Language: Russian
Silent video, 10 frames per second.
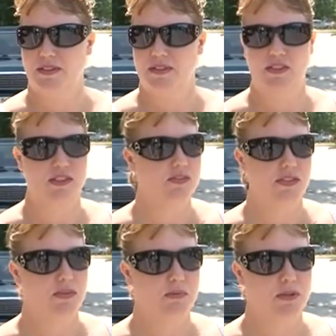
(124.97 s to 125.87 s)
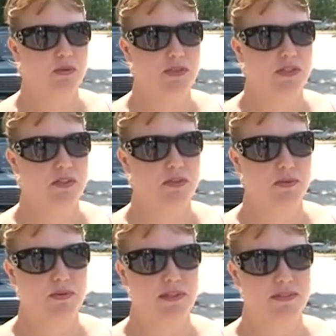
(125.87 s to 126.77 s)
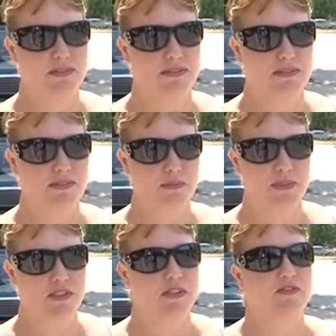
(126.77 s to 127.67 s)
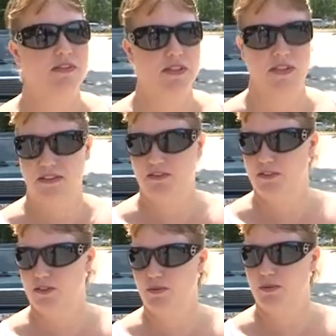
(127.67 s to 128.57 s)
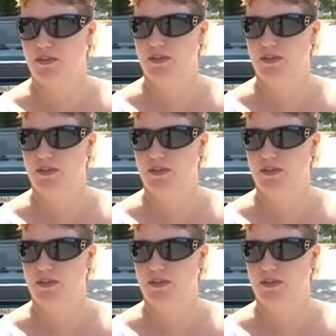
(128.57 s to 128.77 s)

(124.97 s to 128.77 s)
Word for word: Неизвестна продукция откуда, без сертификатов торгуют.